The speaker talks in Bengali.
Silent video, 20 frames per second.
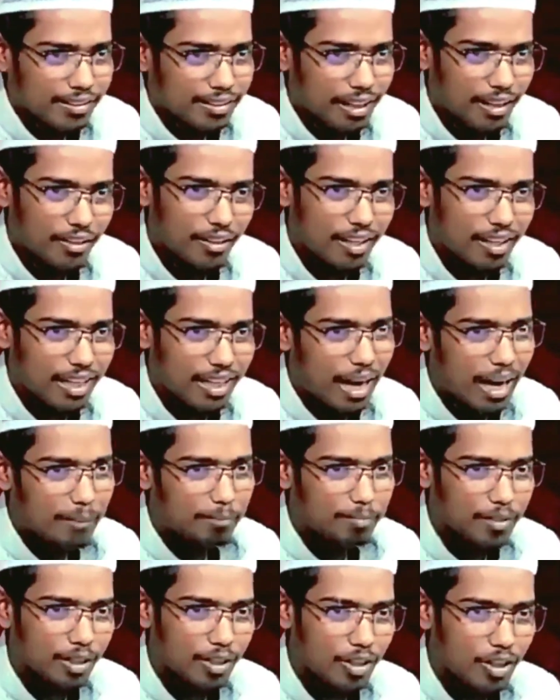তাহলে
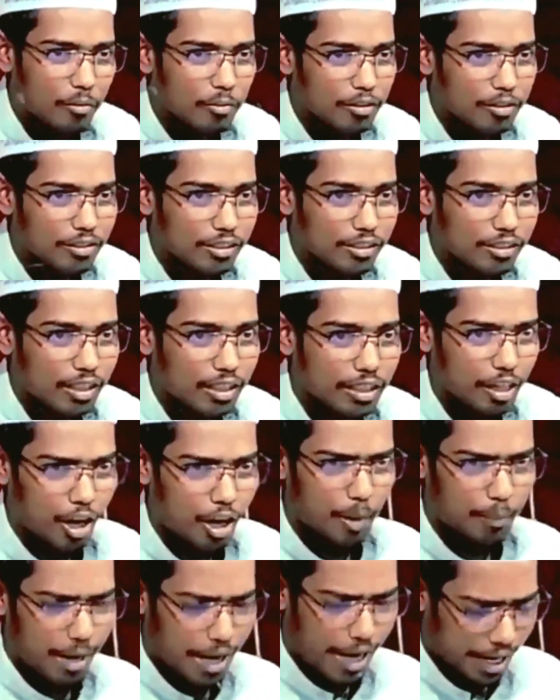আপনার অবস্থা কি
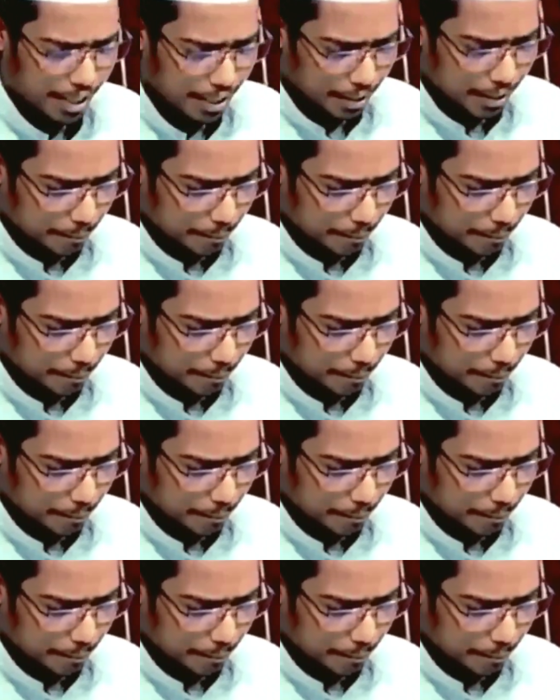হবে